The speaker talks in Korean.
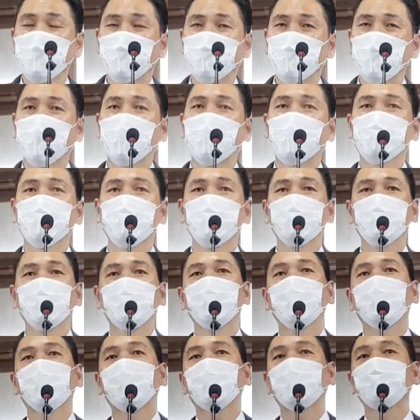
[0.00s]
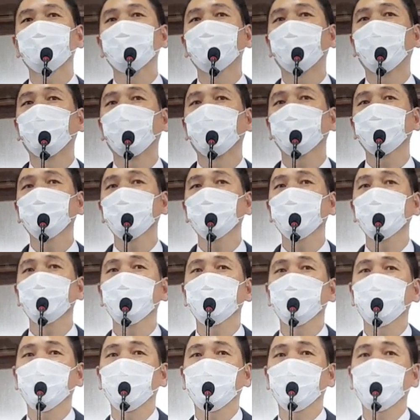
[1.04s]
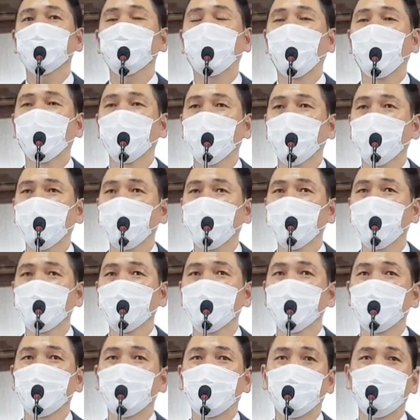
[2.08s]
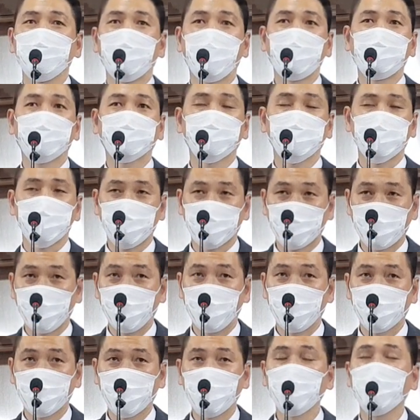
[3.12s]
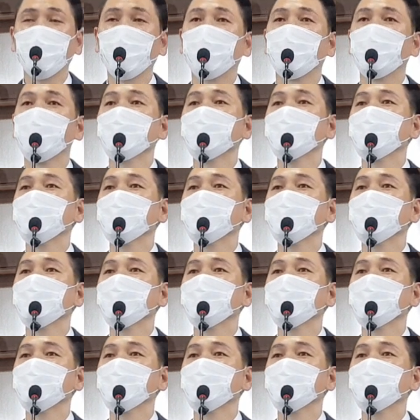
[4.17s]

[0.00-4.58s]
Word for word: 우리 가정과 내가 하는 모든 것에 복이 임할지어다라고